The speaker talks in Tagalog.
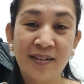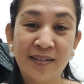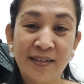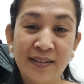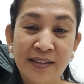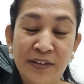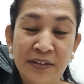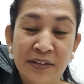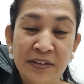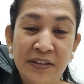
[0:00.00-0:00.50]

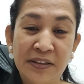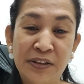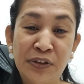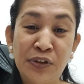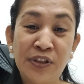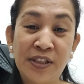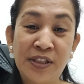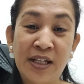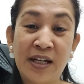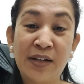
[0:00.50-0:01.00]
Yun,
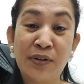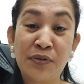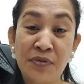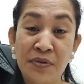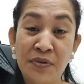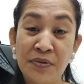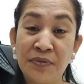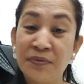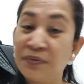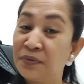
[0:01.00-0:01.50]
yun ang
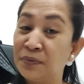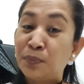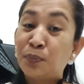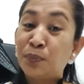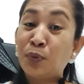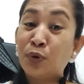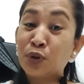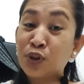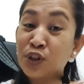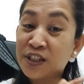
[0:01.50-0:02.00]

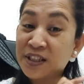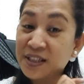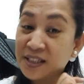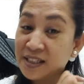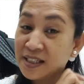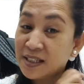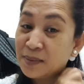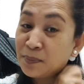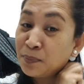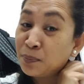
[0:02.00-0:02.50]

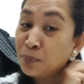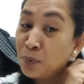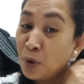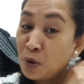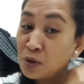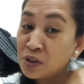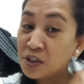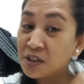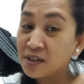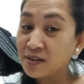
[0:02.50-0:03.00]
poste,
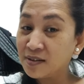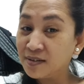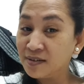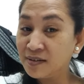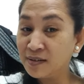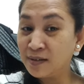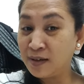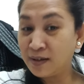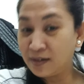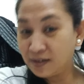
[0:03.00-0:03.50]
post.
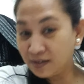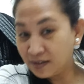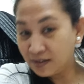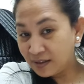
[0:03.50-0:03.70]
No?